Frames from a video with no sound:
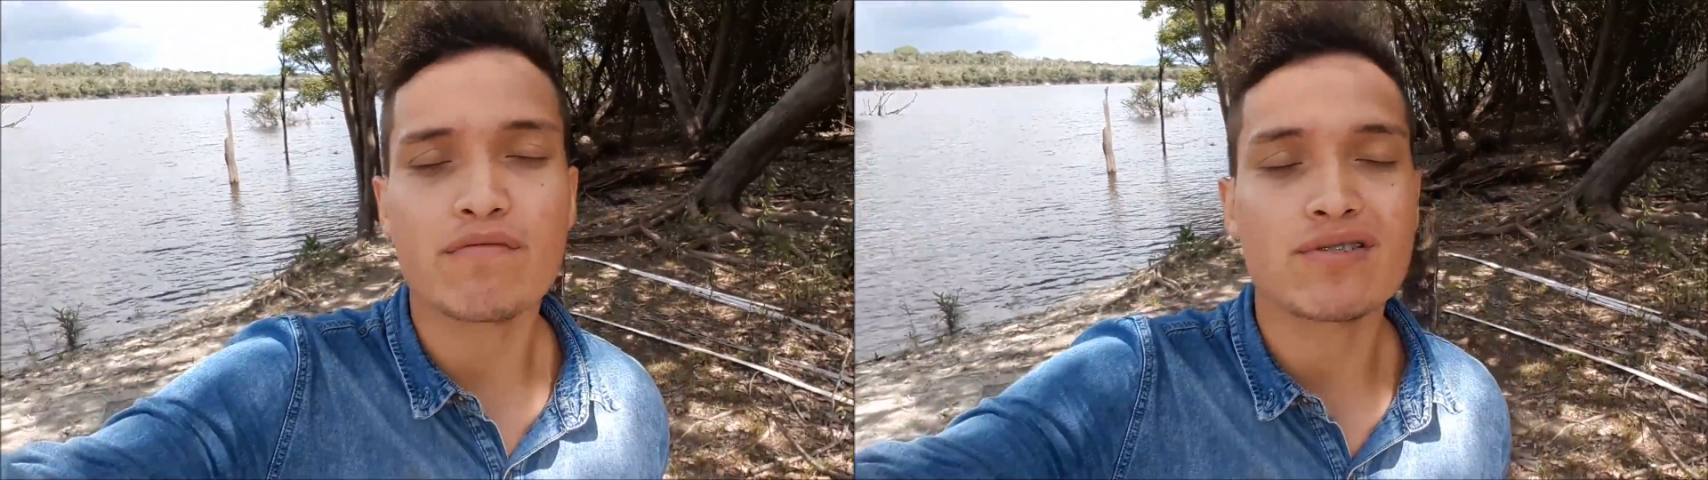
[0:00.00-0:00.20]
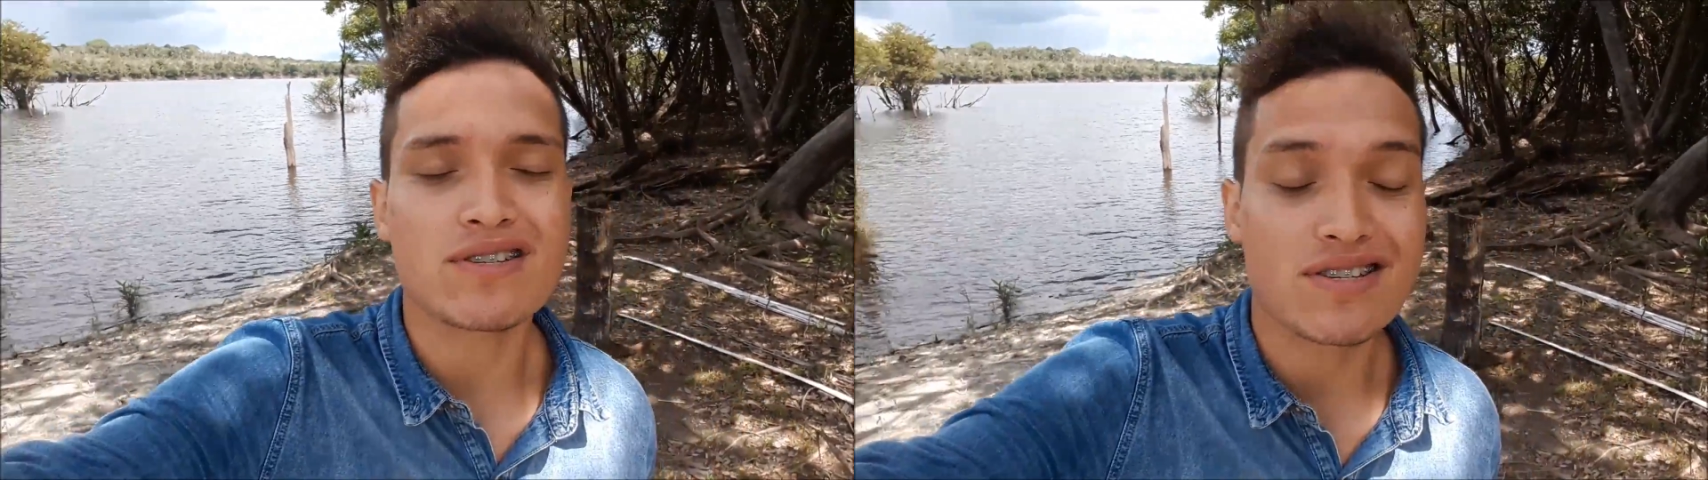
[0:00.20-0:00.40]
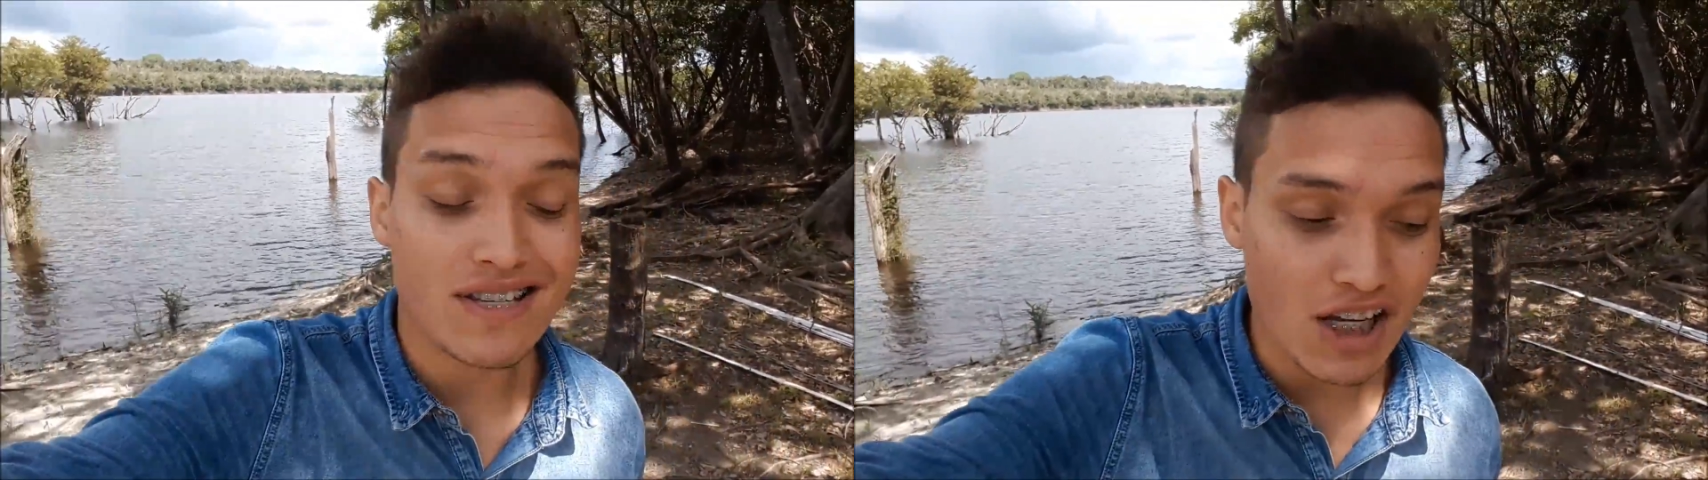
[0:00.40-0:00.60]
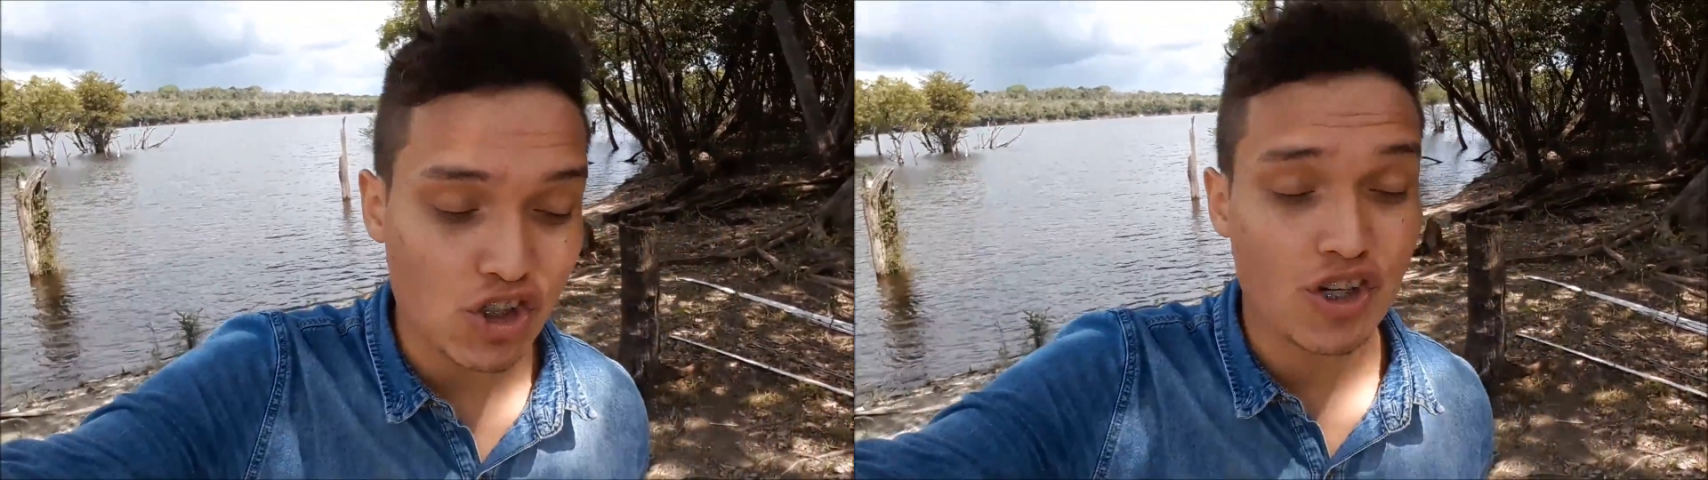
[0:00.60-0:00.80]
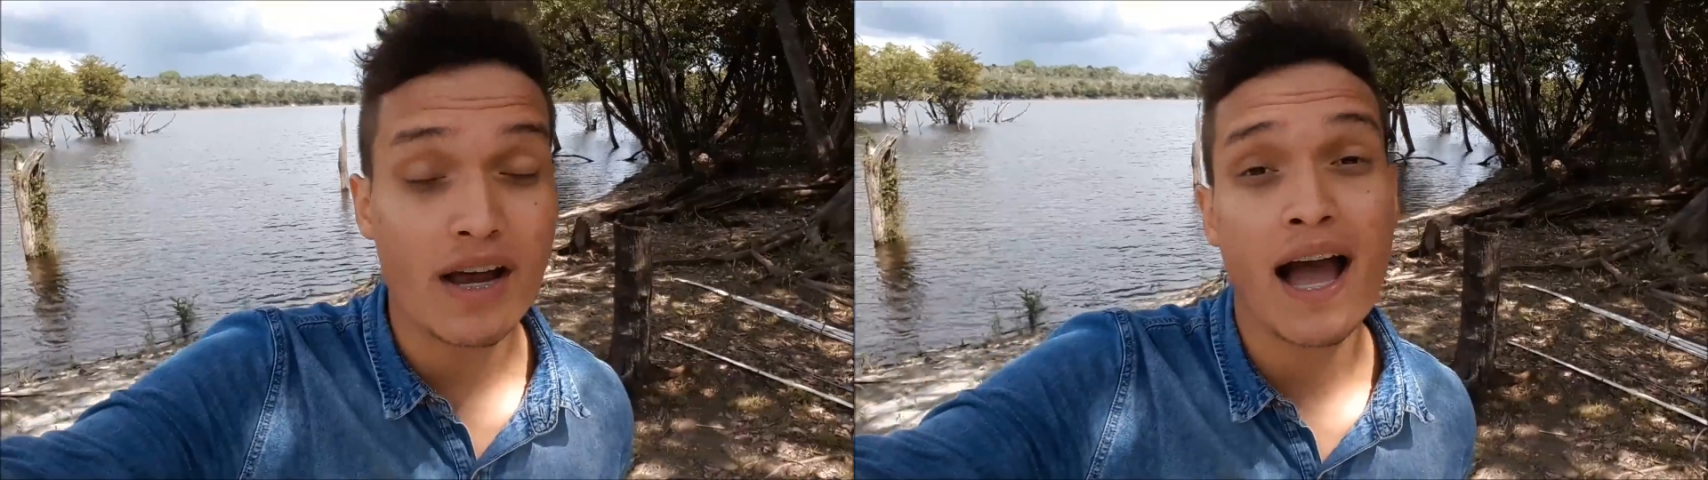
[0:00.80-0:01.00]
você
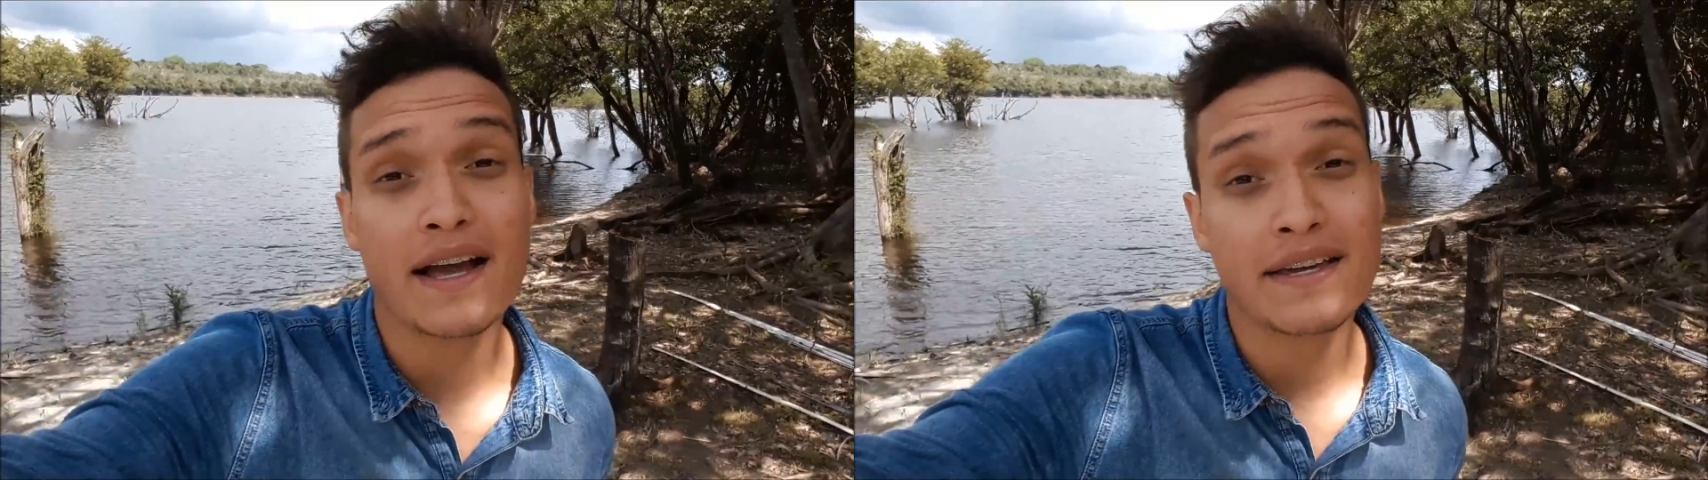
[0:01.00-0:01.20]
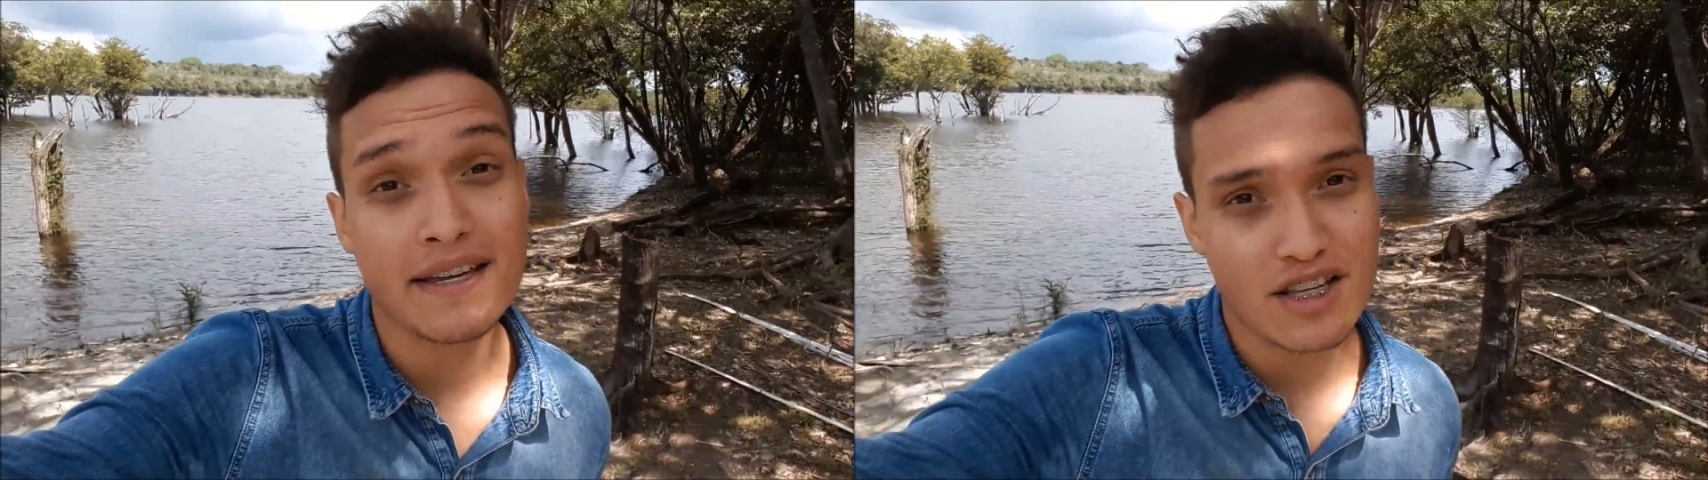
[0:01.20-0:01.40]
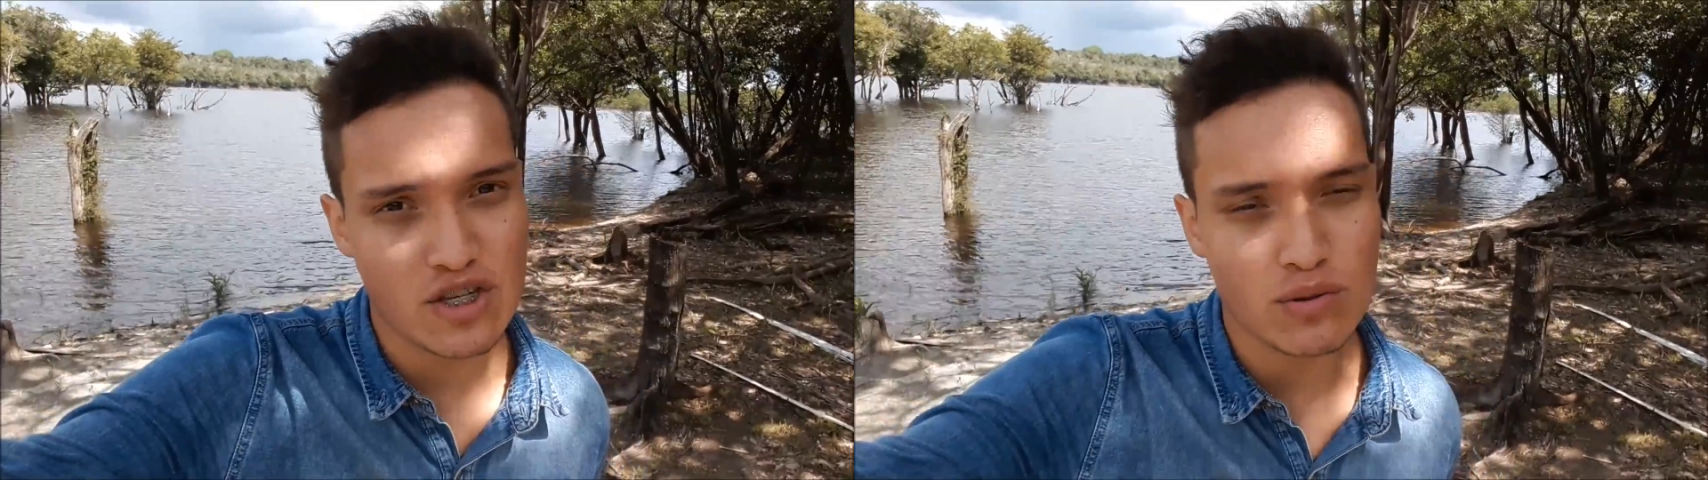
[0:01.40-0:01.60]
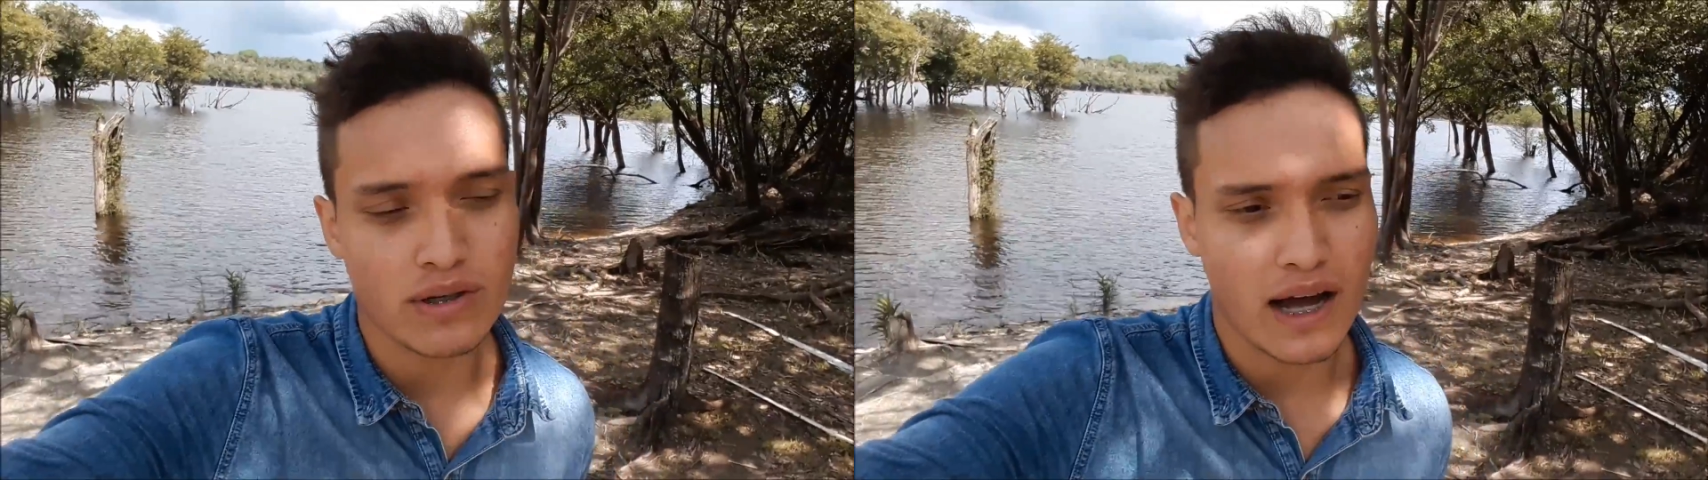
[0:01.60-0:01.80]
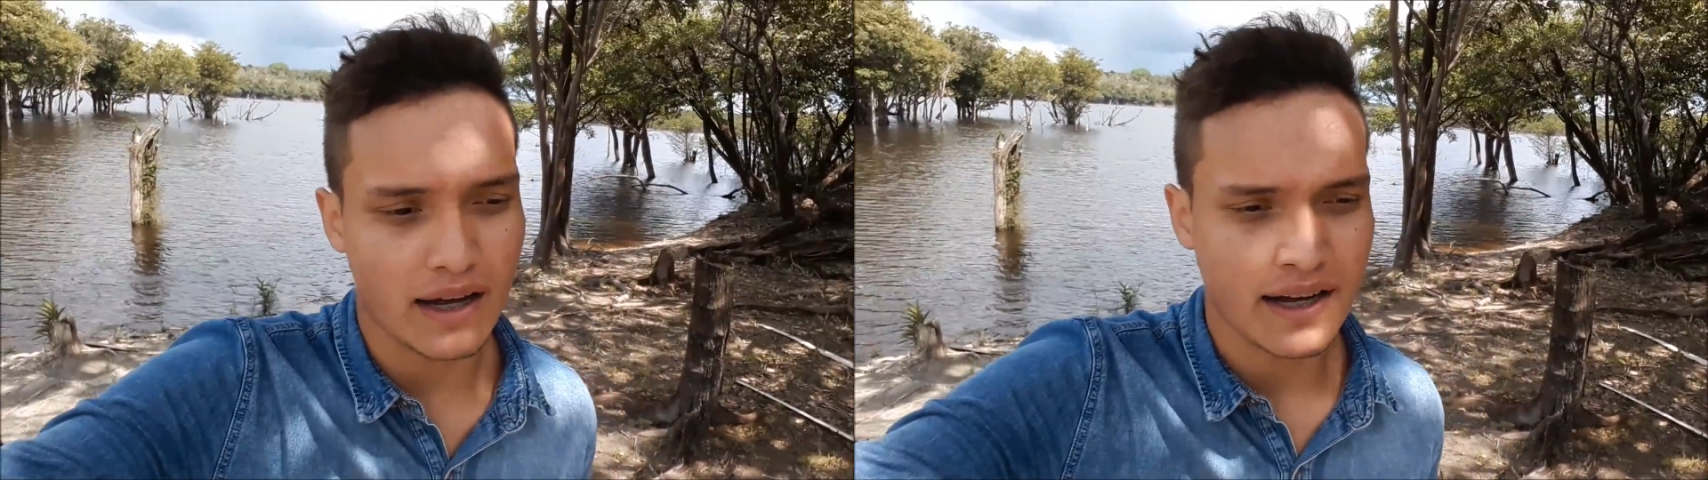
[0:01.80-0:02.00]
chegar aqui nesse lugar.